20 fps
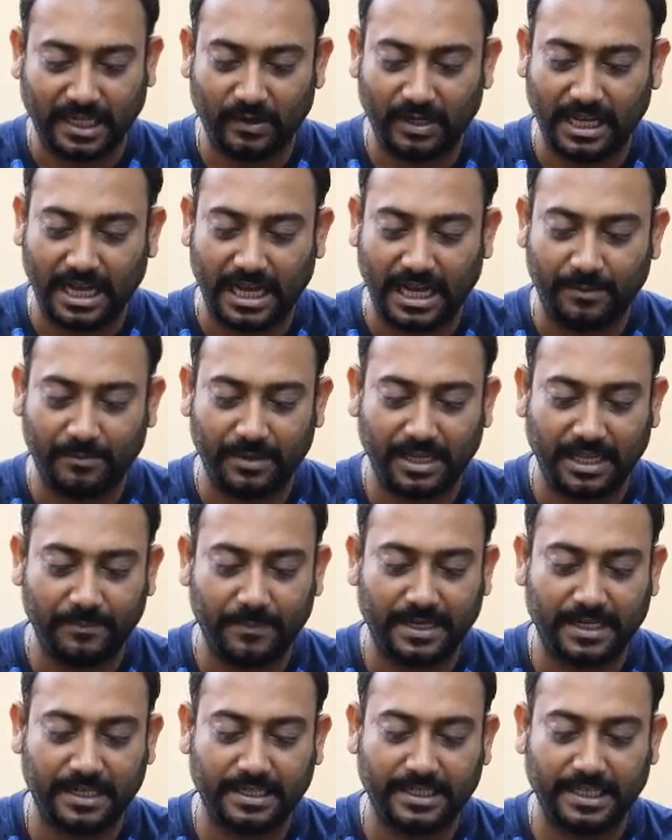তাহলে আমরা
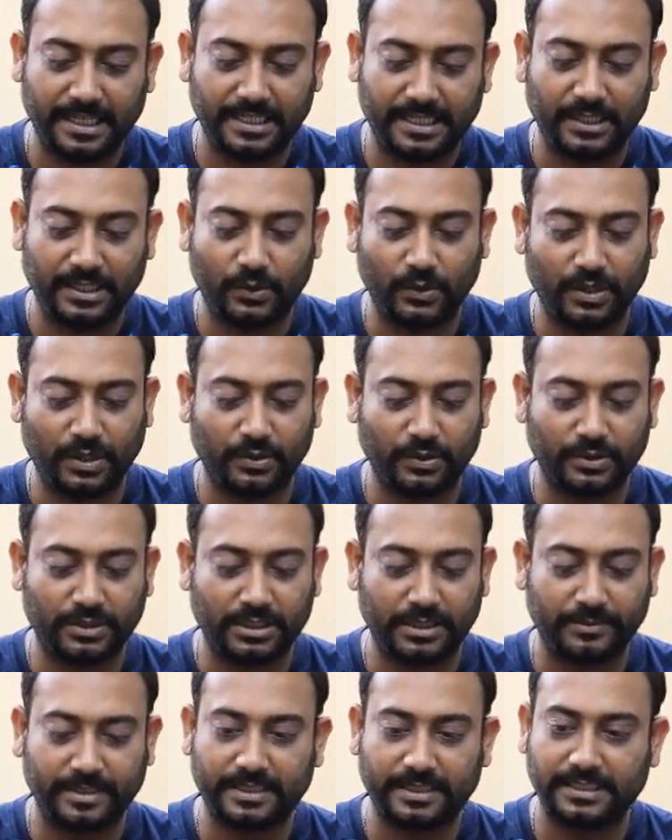এই বাটনটাকে কি করে
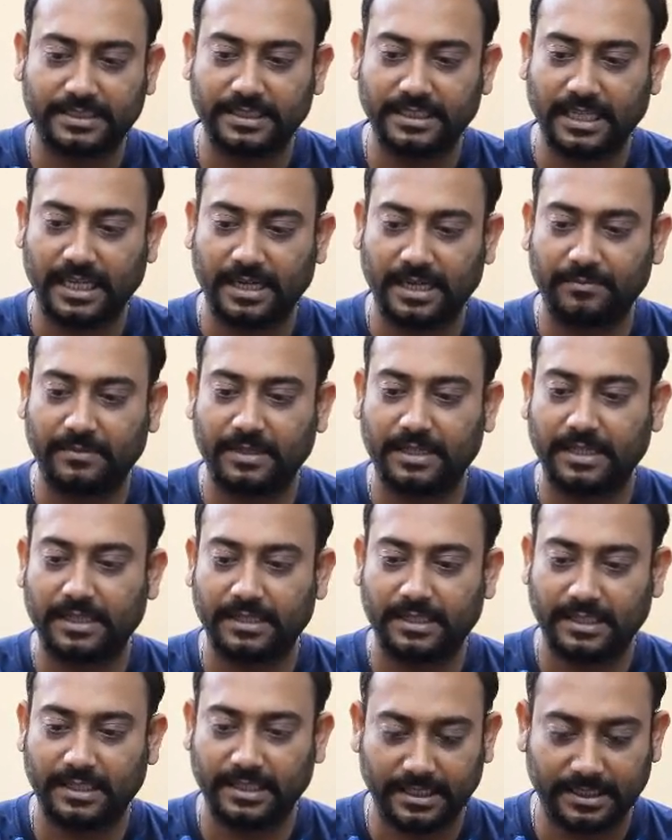ধরতে পারছি আমরা
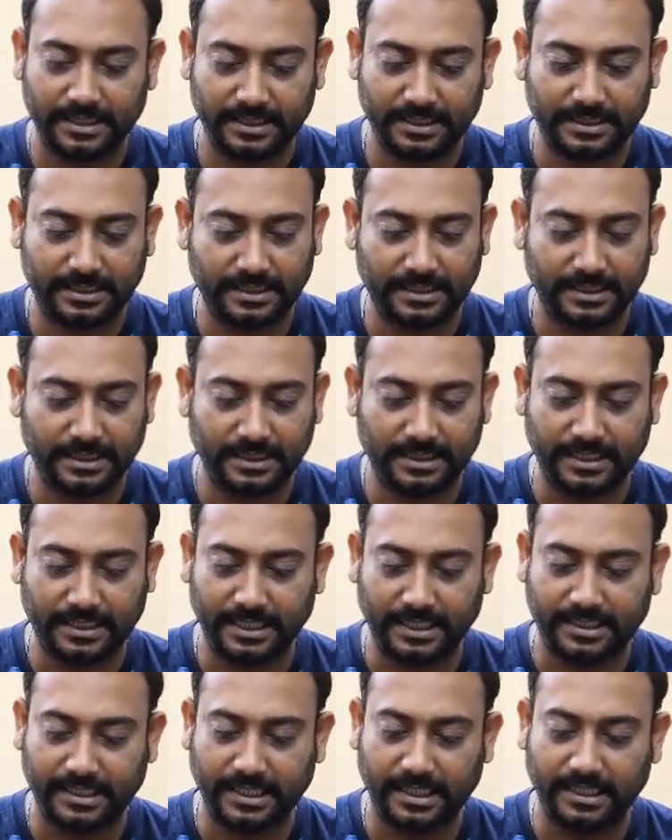লিখে দিচ্ছি
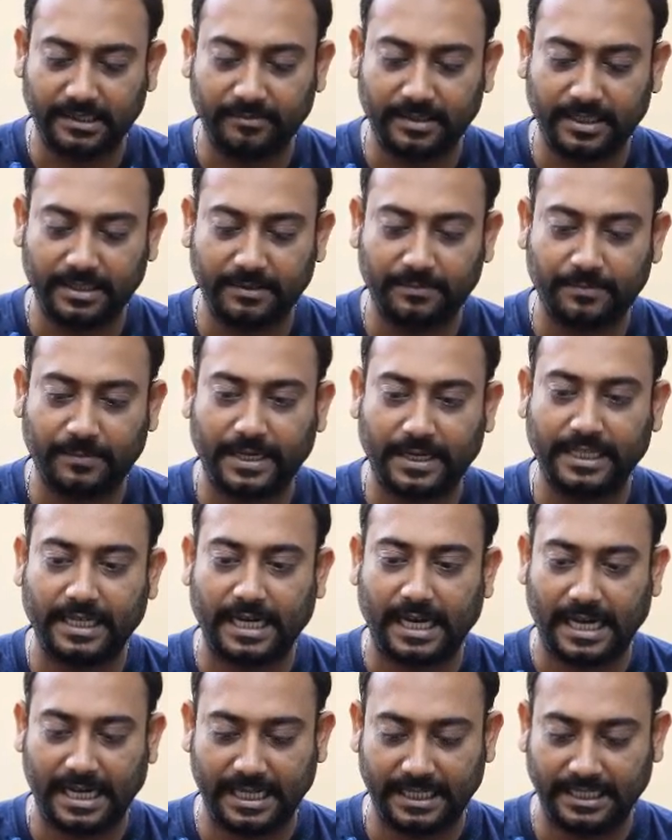গেট এলিমেন্ট বাই
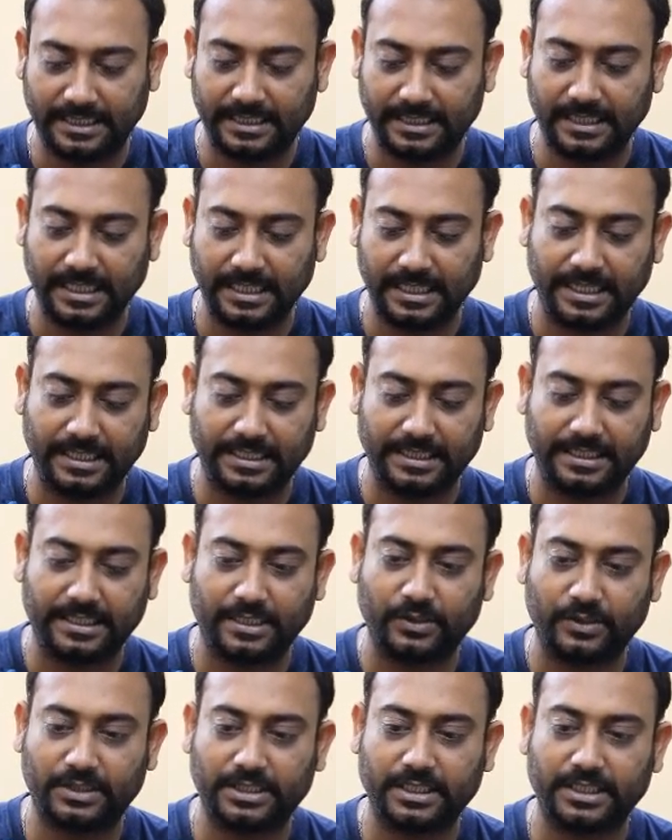আইডি
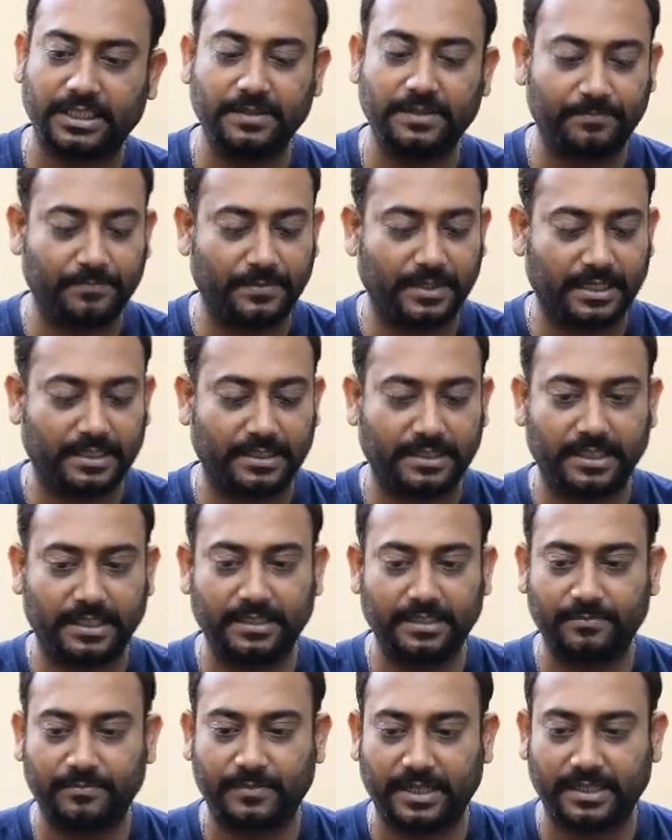আইডিটা হচ্ছে কি
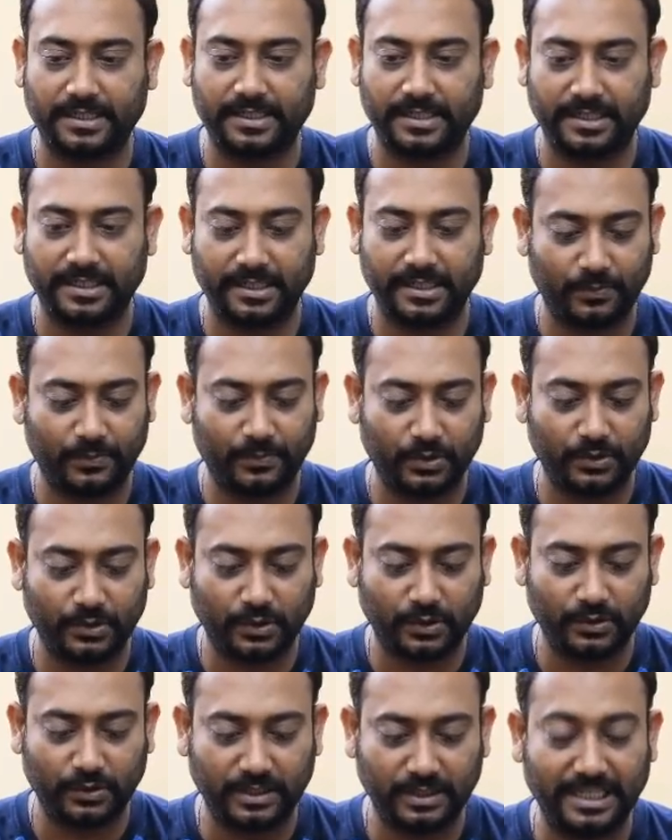বাটন বাটনের ওপর
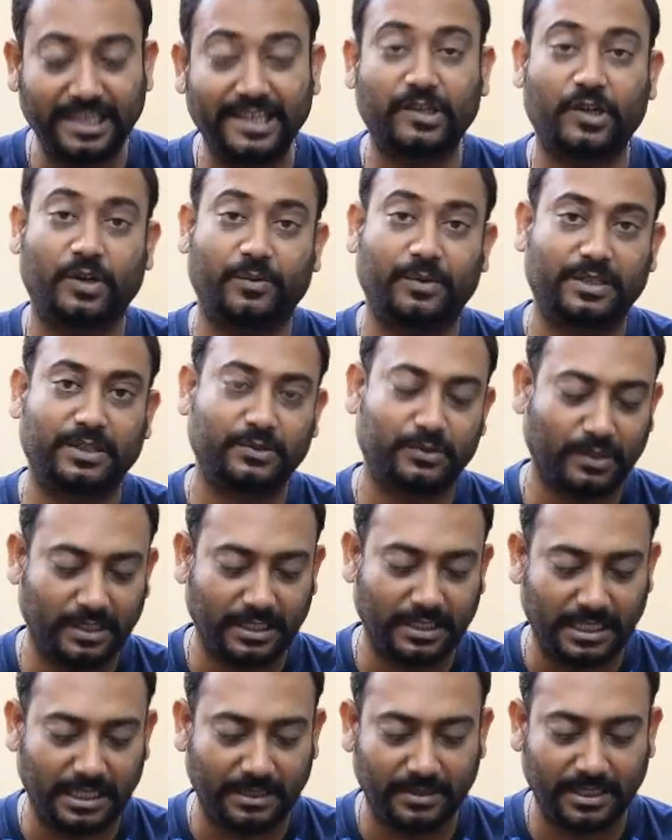যখন ক্লিক হবে
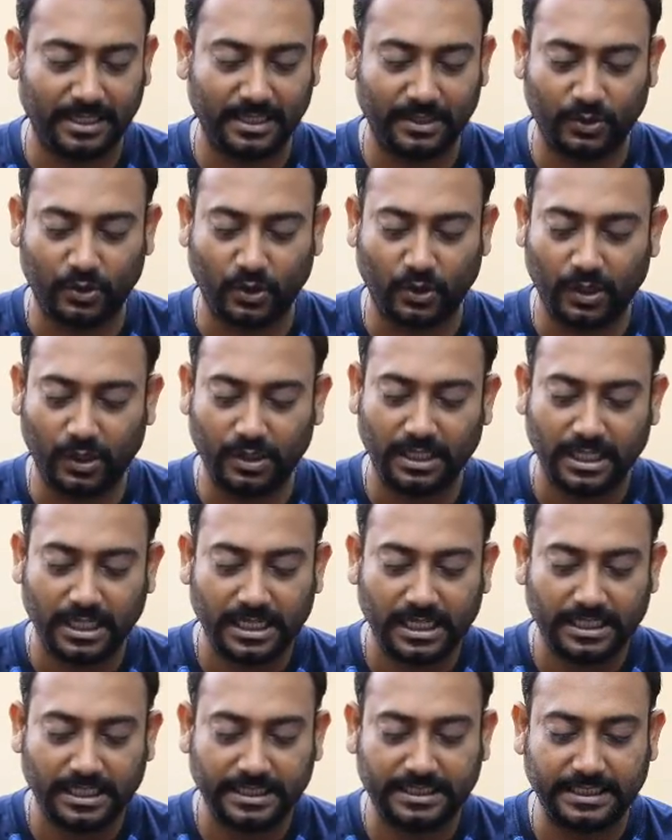সুতরাং আমরা ডট
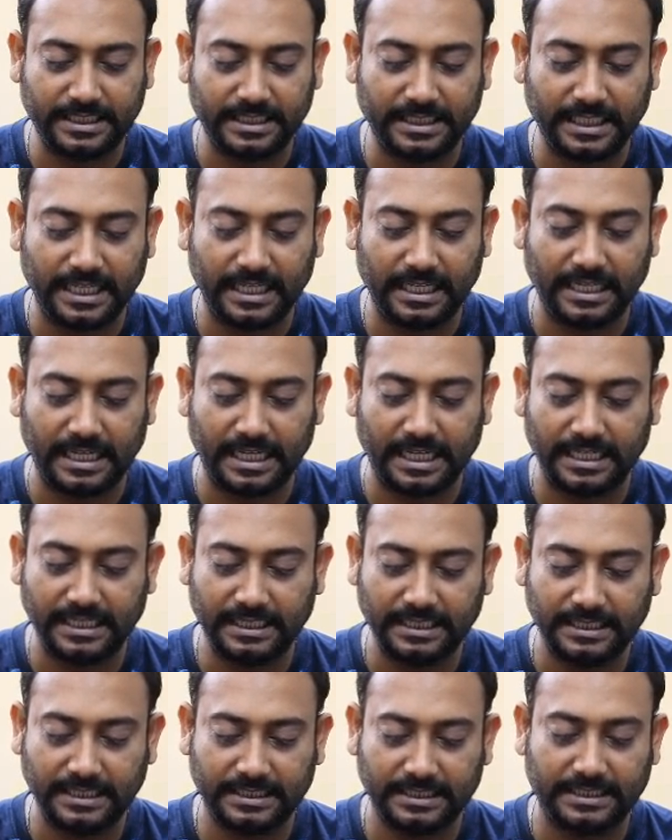সিএলআই
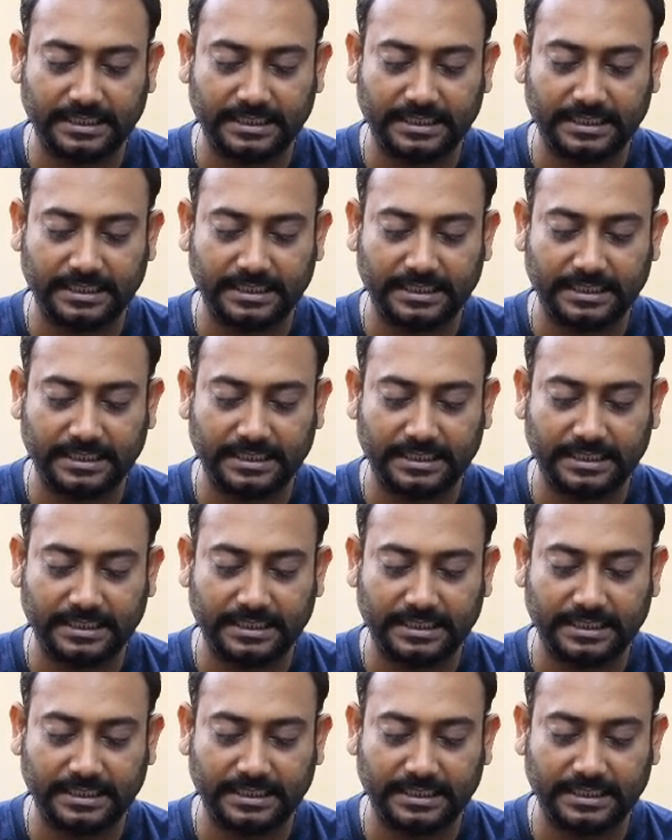